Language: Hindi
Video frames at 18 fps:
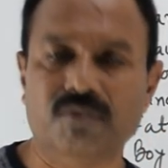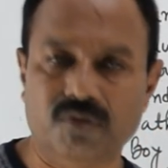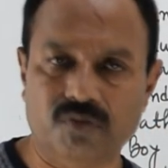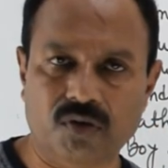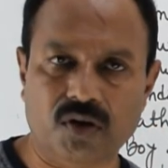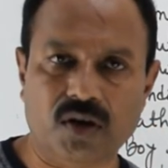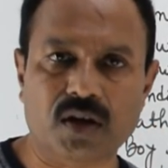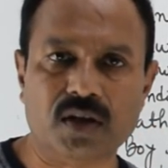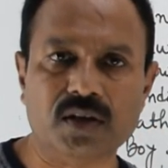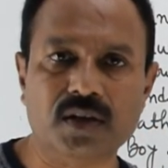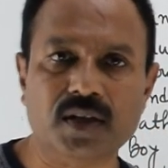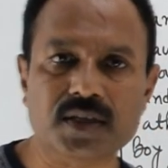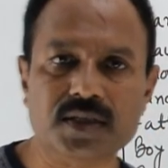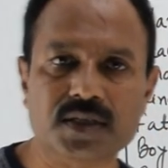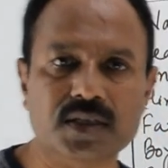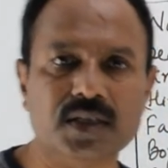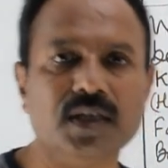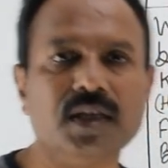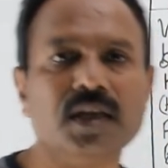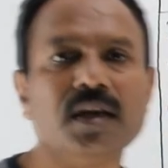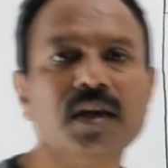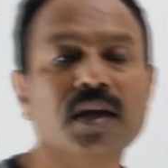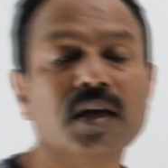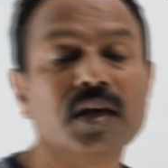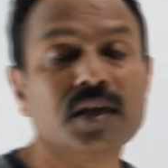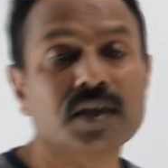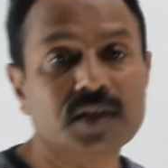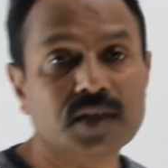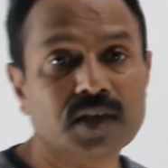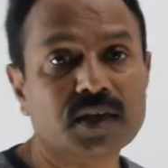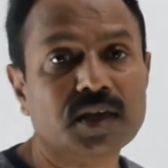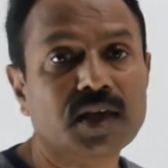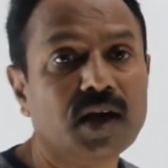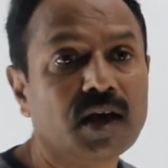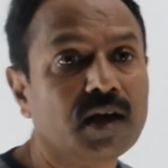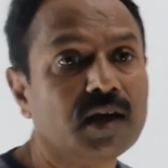वो करना चाहिए ये
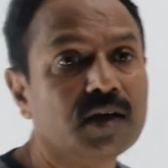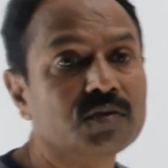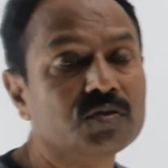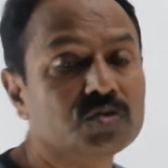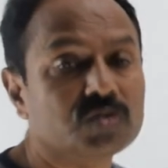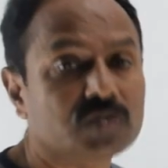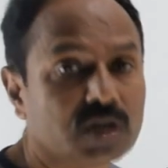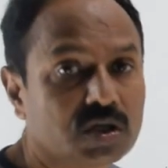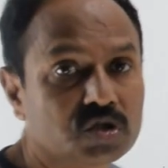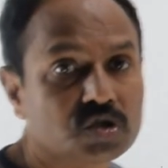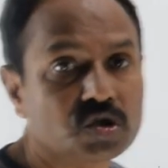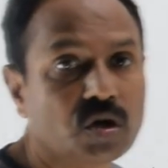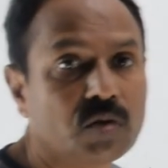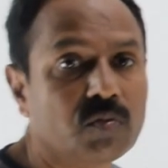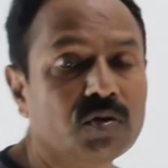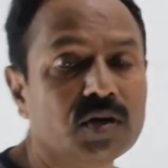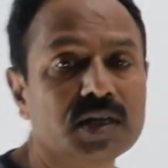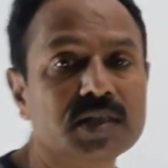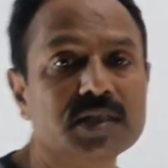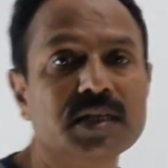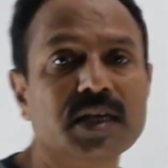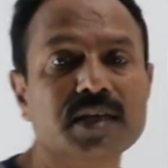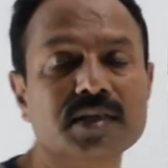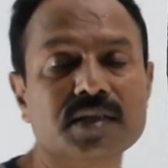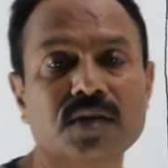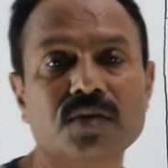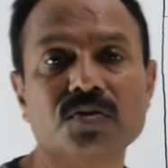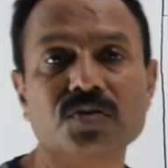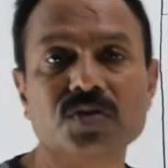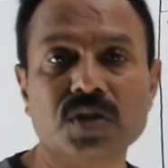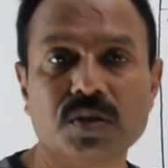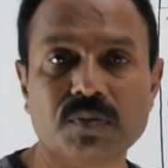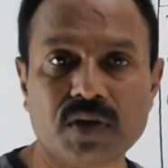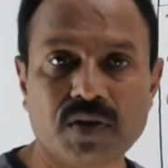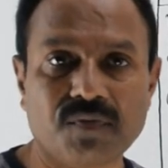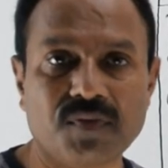क्या उसका जॉब होना चाहिए ऐसा कुछ
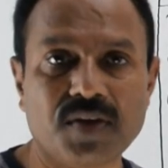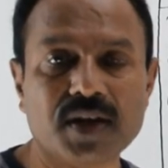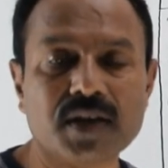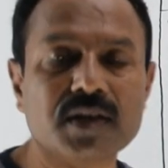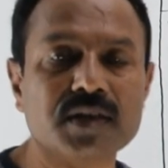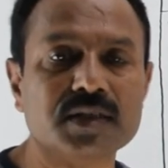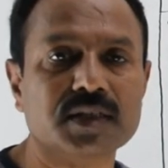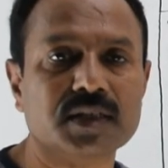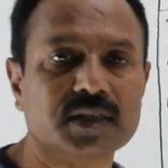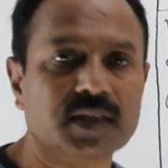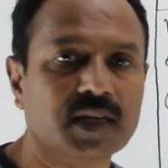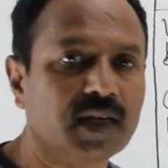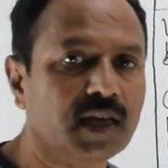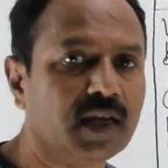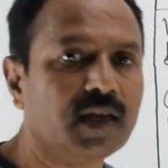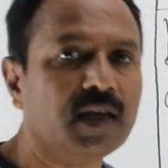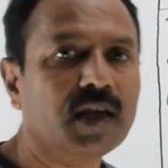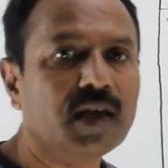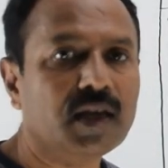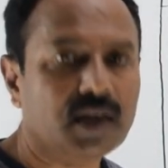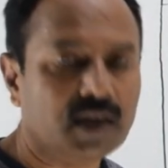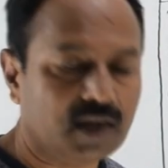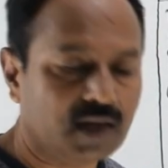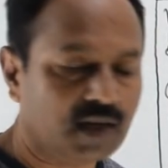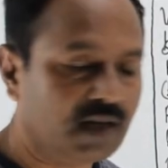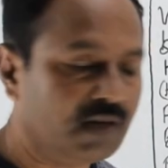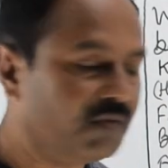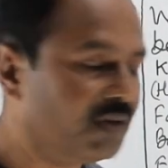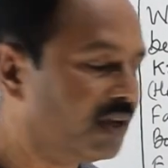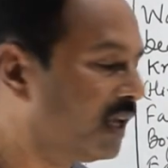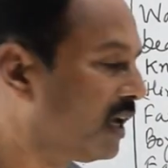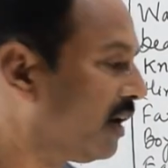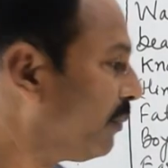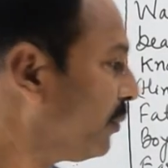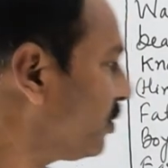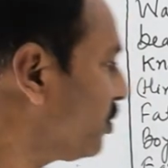हम रिफ्लेक्ट कर सकते हैं इन
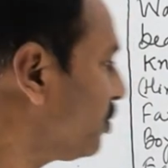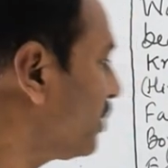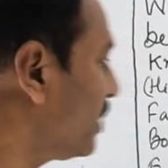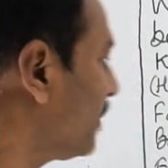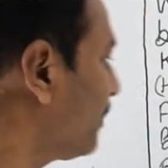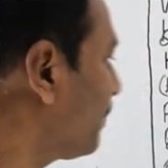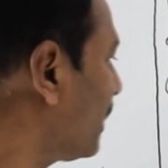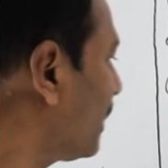विज्ञापनों में